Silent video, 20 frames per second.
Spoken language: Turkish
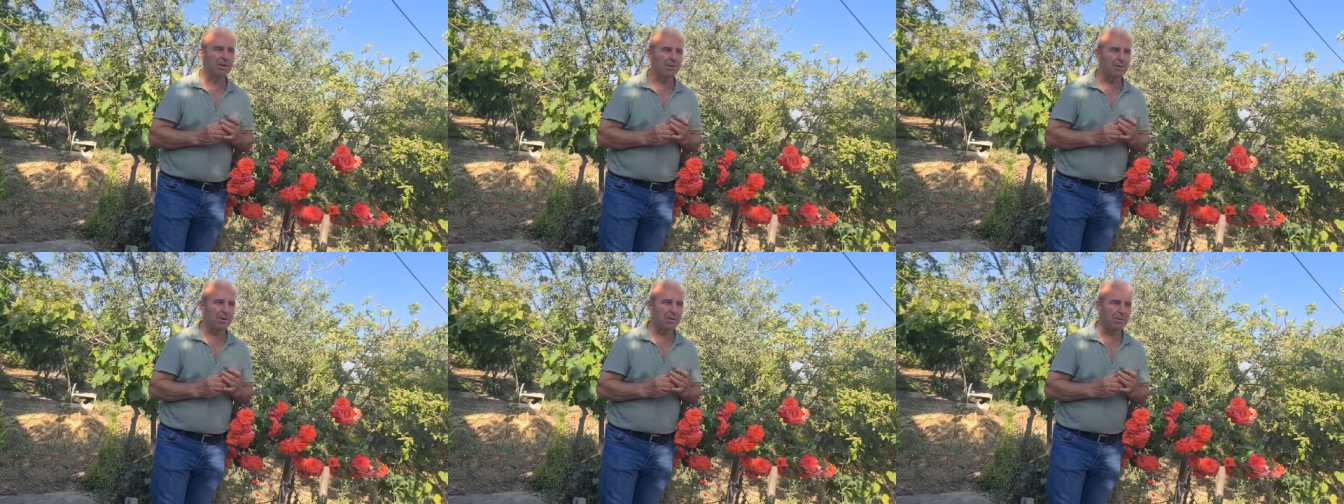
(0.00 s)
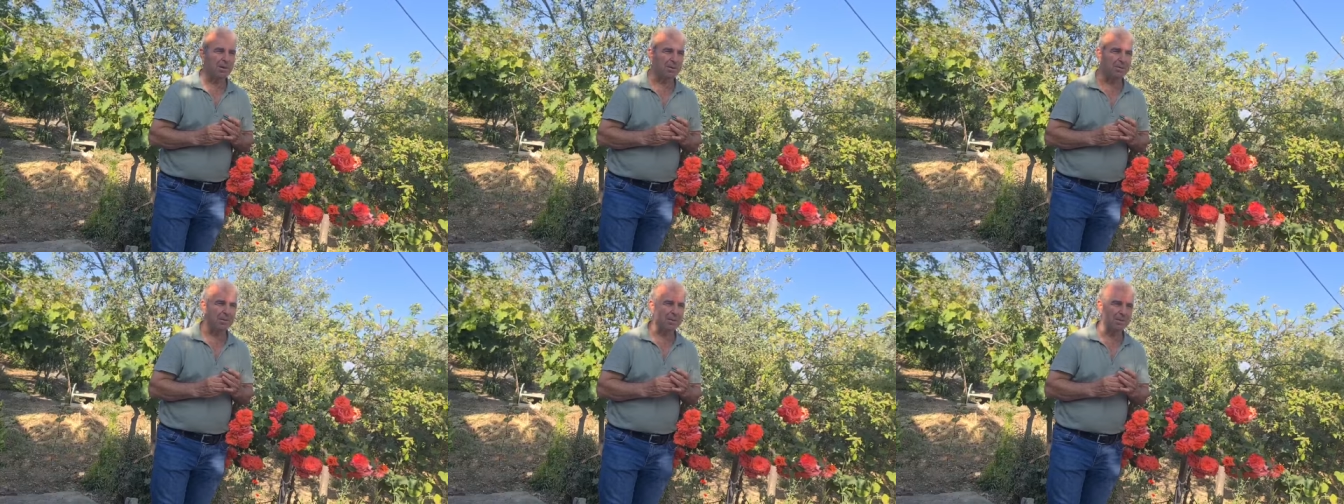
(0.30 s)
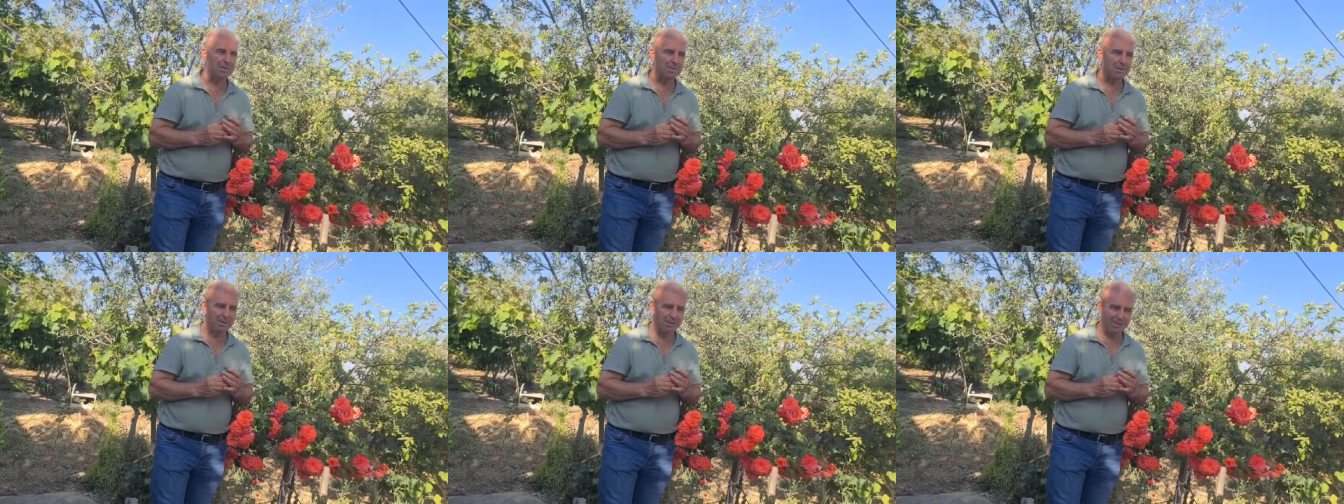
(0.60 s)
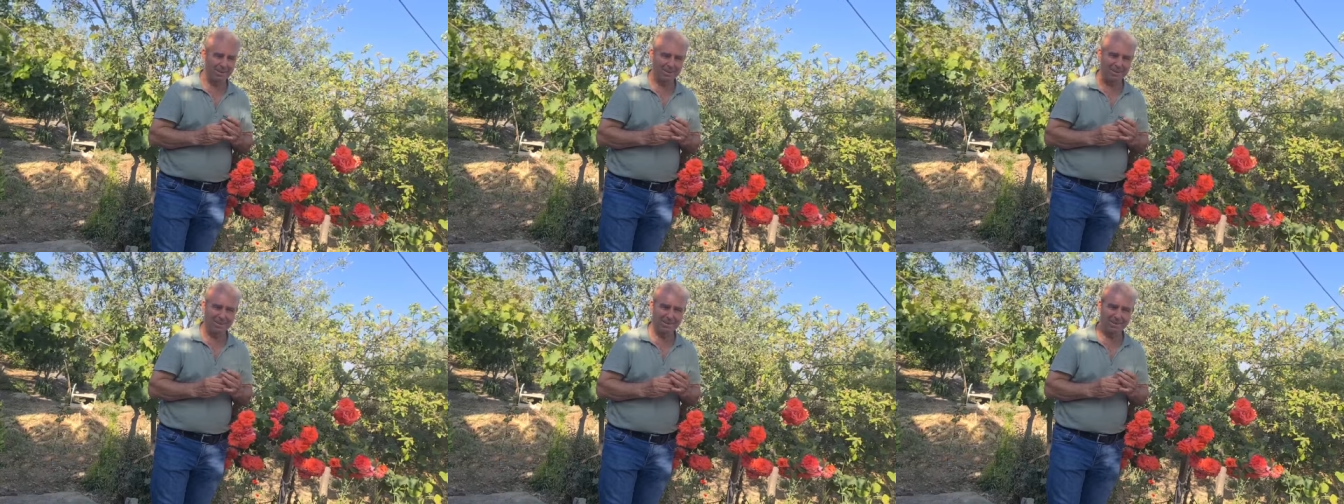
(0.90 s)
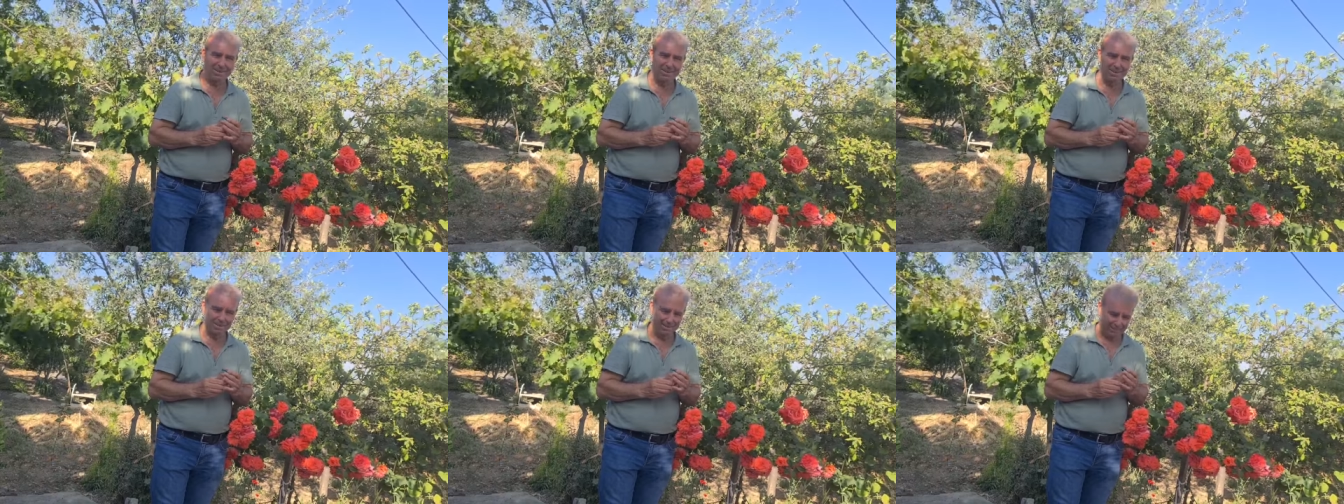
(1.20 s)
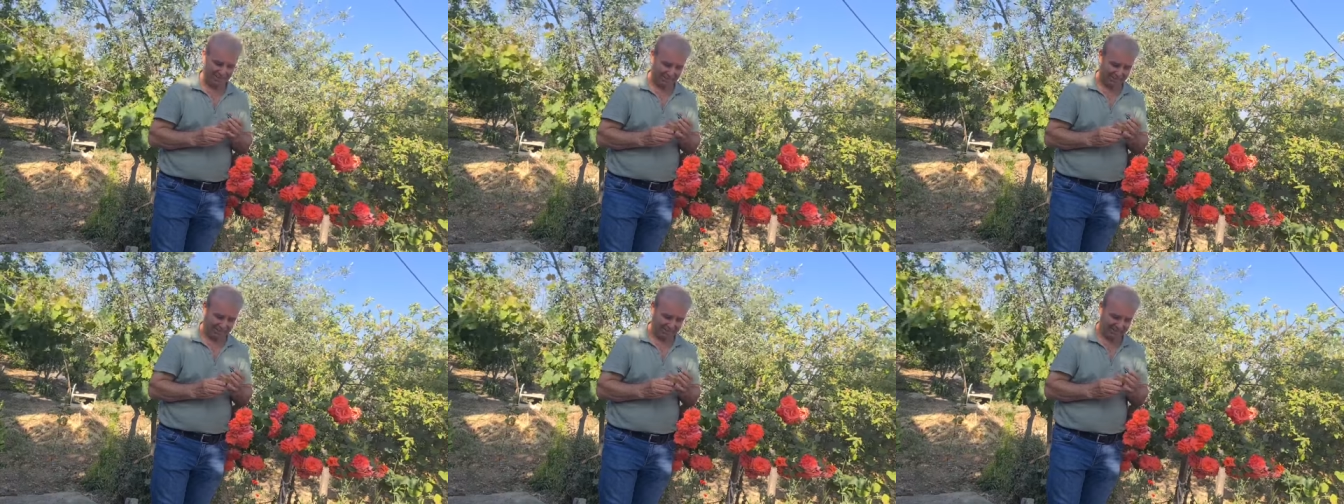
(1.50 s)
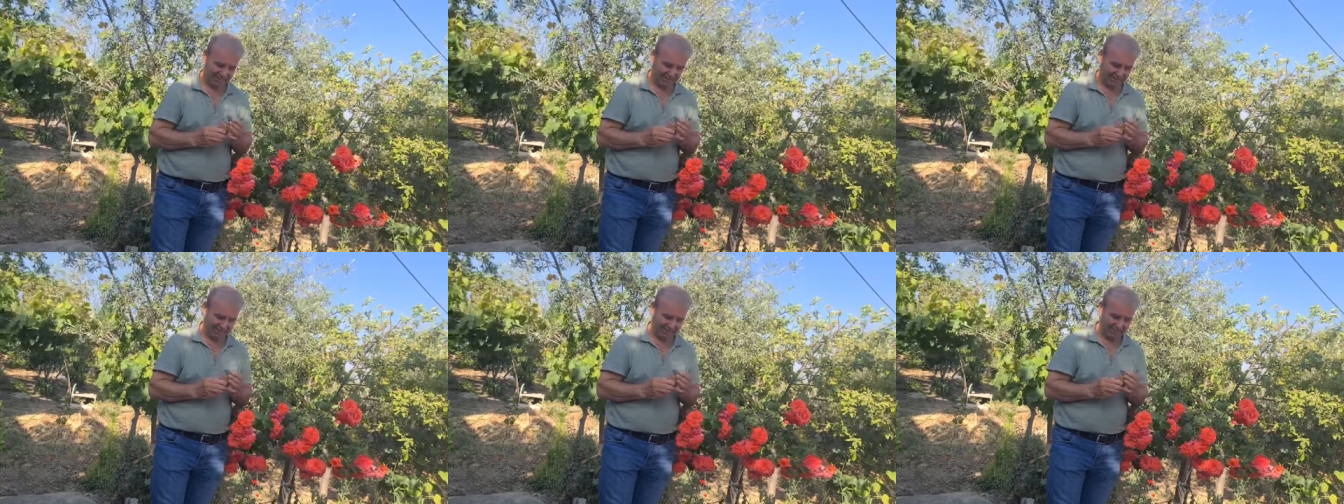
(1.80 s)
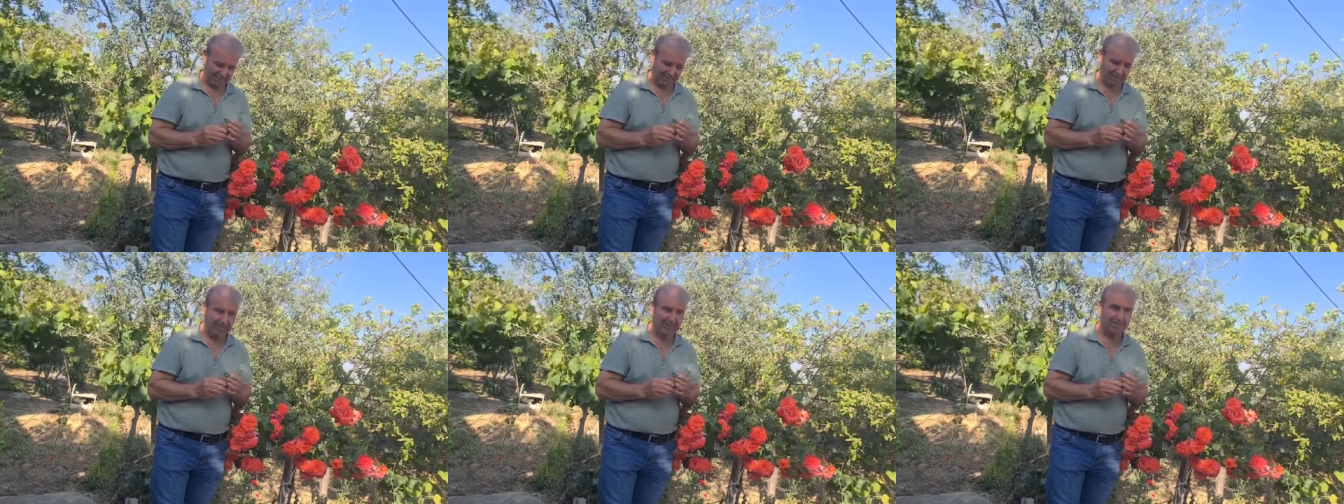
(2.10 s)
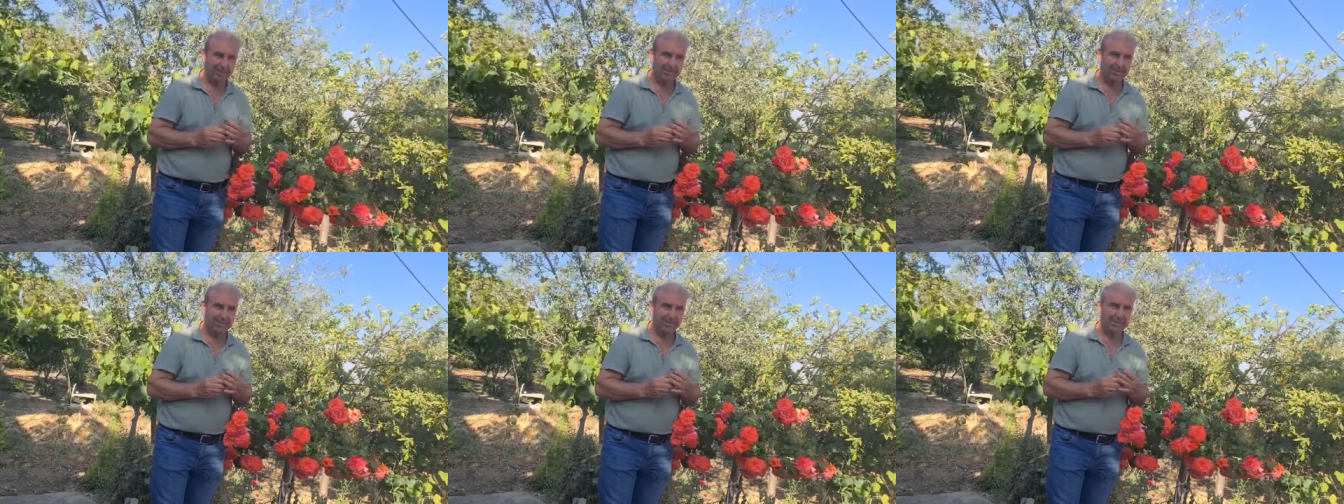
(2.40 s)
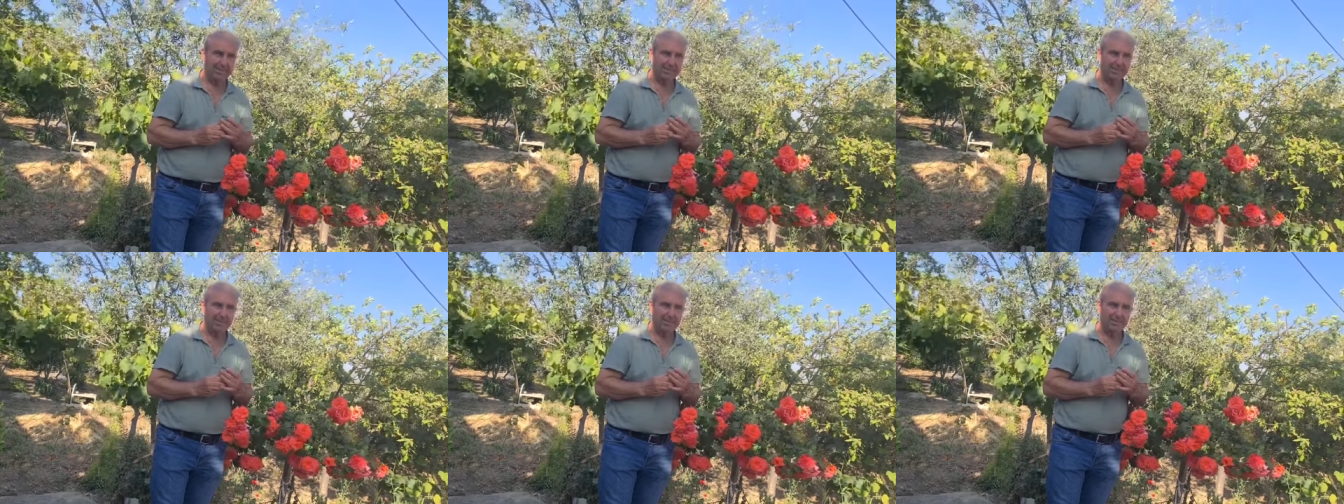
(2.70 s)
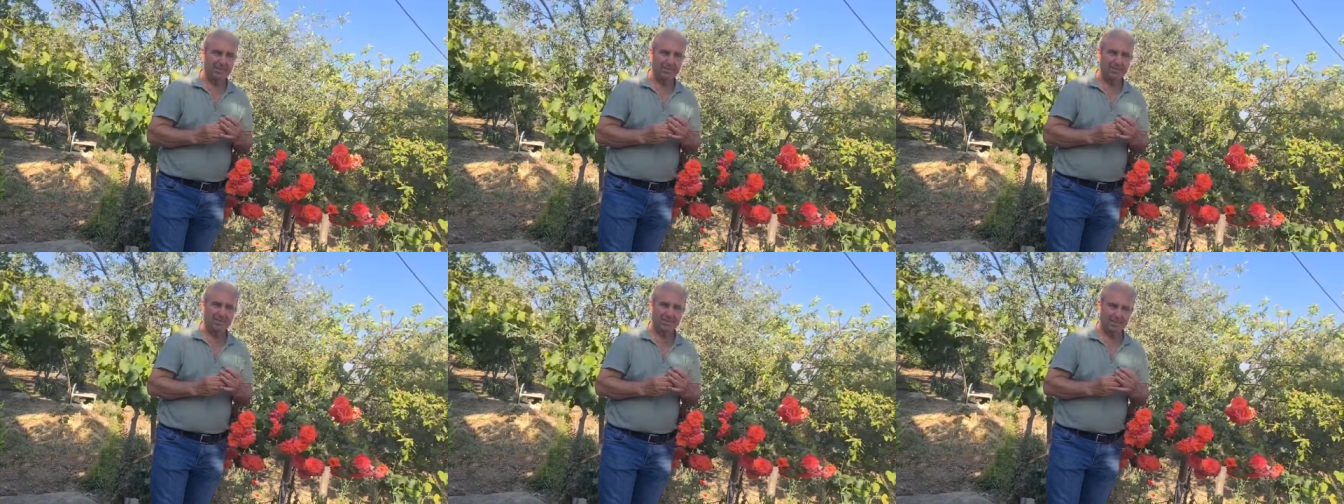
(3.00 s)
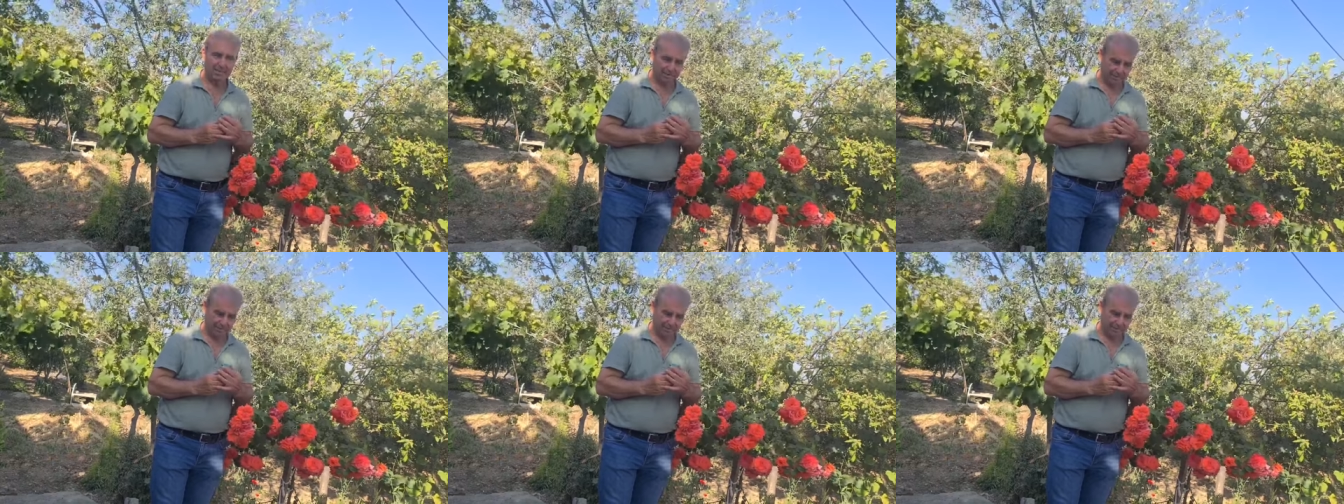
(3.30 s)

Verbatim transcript: bir tatlı kaşığı kudret e, narı tüketmek doğru olacaktır.